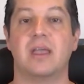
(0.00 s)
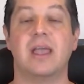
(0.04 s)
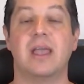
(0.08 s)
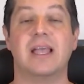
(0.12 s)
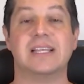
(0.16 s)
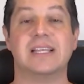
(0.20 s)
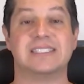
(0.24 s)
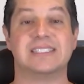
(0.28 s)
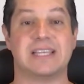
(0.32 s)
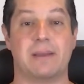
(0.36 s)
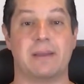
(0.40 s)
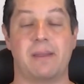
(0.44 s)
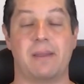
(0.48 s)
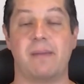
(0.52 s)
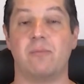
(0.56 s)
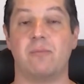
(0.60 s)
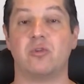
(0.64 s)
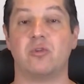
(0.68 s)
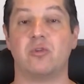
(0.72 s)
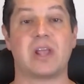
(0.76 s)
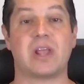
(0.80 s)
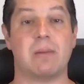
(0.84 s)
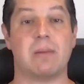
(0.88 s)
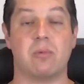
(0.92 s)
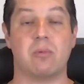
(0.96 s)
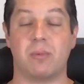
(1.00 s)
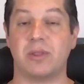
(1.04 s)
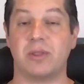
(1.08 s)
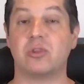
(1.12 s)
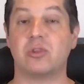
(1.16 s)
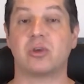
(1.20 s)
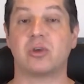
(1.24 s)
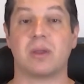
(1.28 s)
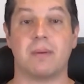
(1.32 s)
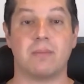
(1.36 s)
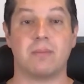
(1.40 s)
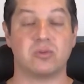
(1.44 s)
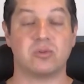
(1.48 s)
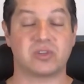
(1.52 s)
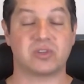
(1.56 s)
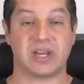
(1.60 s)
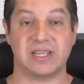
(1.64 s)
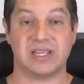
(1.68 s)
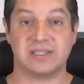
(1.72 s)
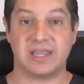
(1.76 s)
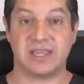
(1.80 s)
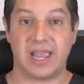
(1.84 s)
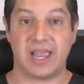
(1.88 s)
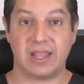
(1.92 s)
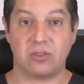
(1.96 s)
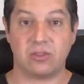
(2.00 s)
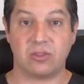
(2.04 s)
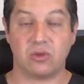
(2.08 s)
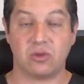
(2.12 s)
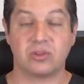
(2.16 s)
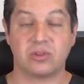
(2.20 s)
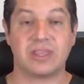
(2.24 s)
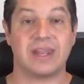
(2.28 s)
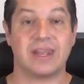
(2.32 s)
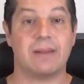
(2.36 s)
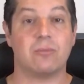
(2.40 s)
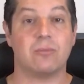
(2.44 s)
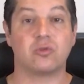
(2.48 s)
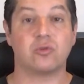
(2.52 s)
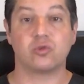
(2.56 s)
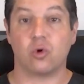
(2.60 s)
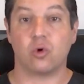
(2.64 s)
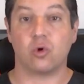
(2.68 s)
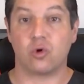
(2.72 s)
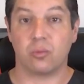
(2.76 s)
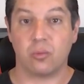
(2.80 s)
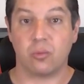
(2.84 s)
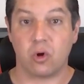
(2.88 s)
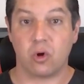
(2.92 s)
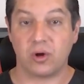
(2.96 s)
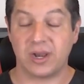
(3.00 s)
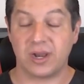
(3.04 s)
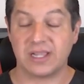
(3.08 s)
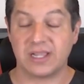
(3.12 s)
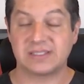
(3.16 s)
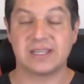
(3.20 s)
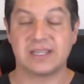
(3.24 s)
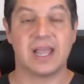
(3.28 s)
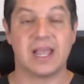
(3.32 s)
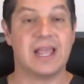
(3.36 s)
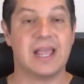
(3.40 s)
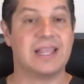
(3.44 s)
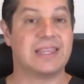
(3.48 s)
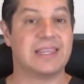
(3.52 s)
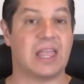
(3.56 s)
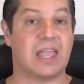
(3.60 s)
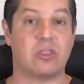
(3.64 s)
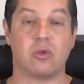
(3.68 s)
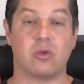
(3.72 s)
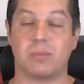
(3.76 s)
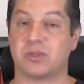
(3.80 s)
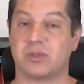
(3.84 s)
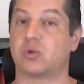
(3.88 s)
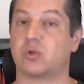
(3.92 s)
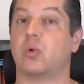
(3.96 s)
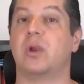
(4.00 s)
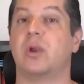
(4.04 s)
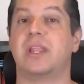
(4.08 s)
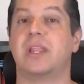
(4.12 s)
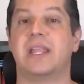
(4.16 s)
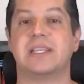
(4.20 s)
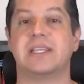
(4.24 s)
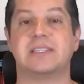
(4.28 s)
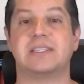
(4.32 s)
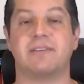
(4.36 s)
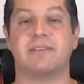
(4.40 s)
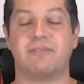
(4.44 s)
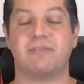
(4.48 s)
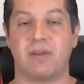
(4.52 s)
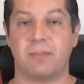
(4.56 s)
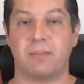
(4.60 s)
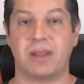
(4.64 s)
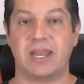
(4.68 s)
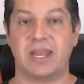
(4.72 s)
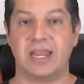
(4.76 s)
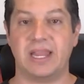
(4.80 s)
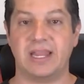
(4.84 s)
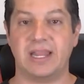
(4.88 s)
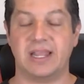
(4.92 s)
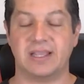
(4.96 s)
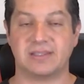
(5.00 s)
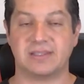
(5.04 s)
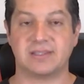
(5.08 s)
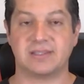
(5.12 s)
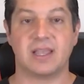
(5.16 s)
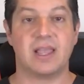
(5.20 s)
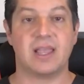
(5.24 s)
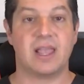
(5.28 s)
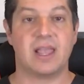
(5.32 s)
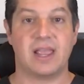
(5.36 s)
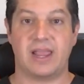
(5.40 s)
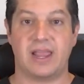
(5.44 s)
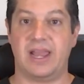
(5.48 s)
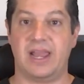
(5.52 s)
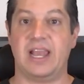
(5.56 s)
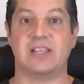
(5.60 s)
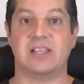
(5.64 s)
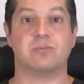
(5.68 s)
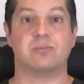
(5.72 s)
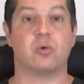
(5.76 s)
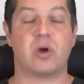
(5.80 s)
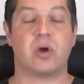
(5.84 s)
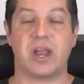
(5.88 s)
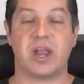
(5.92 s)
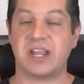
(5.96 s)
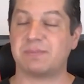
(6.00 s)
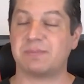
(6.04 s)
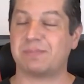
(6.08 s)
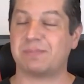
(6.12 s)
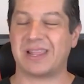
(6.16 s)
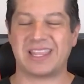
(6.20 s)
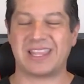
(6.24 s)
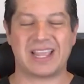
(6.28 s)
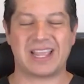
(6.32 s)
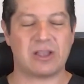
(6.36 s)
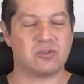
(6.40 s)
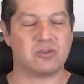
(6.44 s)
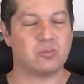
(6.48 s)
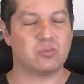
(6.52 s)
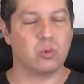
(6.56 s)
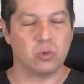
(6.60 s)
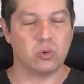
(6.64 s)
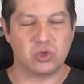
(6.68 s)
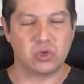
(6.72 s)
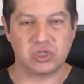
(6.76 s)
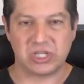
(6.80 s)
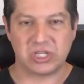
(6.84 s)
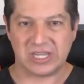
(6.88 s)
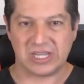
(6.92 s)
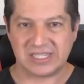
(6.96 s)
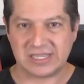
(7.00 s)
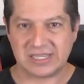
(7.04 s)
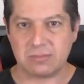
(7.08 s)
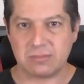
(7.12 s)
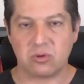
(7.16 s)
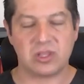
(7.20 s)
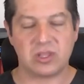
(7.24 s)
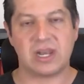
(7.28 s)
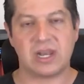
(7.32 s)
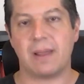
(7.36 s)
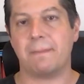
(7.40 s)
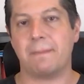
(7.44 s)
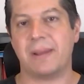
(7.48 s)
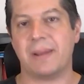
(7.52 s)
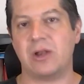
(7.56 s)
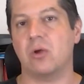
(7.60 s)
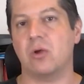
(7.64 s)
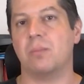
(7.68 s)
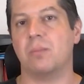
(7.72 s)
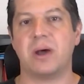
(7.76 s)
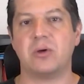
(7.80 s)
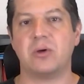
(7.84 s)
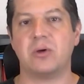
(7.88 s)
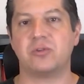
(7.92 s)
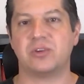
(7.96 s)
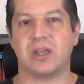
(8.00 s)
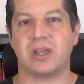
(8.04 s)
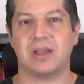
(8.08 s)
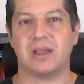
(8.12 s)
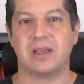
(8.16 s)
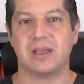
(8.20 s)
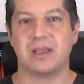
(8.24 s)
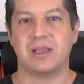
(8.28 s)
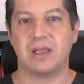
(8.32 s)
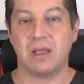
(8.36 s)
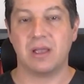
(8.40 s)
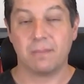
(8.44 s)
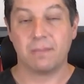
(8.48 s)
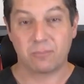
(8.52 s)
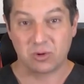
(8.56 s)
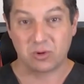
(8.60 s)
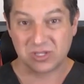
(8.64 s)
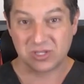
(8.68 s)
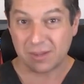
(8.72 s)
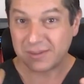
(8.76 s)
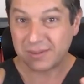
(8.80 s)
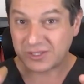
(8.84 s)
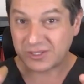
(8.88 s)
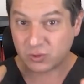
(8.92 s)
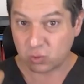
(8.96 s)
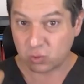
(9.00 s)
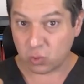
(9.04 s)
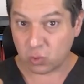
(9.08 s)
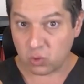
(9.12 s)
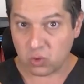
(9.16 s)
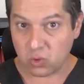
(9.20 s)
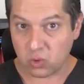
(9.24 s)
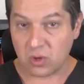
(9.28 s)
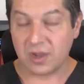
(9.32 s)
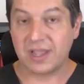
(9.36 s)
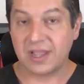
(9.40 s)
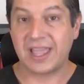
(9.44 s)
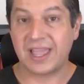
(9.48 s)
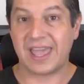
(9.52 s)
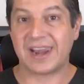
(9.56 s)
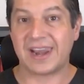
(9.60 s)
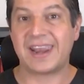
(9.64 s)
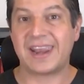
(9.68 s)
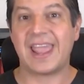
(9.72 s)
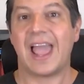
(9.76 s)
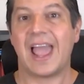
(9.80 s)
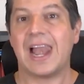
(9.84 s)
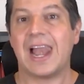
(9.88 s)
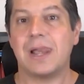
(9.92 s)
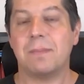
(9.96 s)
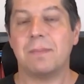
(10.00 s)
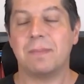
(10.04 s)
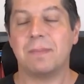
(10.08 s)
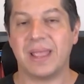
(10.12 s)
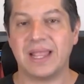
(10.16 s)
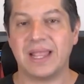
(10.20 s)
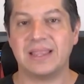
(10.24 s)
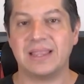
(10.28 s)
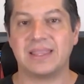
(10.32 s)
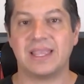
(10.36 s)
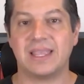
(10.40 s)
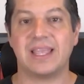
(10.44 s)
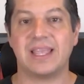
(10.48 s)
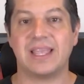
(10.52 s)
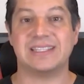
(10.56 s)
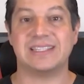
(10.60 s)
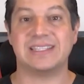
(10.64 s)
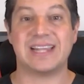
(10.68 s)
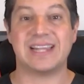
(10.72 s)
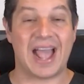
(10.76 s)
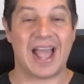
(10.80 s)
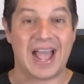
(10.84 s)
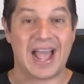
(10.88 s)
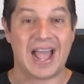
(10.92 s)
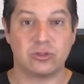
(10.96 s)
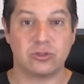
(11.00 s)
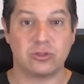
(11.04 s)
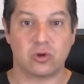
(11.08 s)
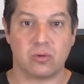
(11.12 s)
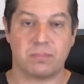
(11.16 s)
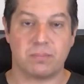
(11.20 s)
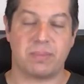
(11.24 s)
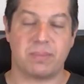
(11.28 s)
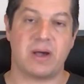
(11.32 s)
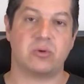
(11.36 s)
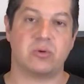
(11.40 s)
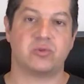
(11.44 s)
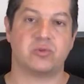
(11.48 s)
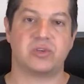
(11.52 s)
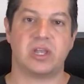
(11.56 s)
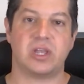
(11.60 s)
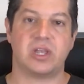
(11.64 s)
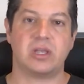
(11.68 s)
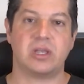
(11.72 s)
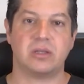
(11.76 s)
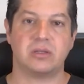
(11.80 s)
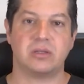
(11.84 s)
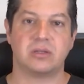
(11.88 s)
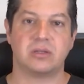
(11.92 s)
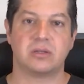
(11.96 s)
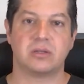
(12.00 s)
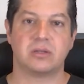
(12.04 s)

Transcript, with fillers: Sabemos que al momento que vamos creciendo tenemos hormonas, tanto masculinas y femeninas. En las mujeres platicamos muchísimo de la menopausia, pero ¿sabes tú qué realmente es la andropausia?